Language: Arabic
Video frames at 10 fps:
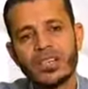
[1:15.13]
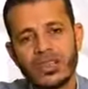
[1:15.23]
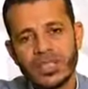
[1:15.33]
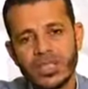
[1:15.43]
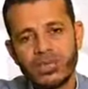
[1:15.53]

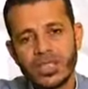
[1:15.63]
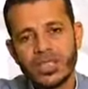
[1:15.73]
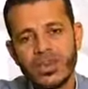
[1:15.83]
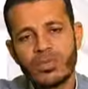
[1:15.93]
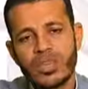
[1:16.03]
فوجدوا
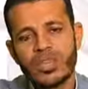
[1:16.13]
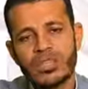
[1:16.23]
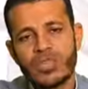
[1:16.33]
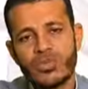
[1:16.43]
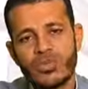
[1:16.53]
أنهم قد
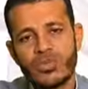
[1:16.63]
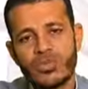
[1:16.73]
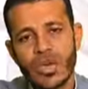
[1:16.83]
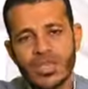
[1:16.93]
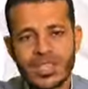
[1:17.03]

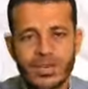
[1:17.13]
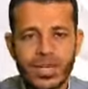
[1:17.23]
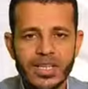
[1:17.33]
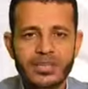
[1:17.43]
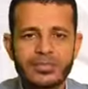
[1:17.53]
نسوا السواك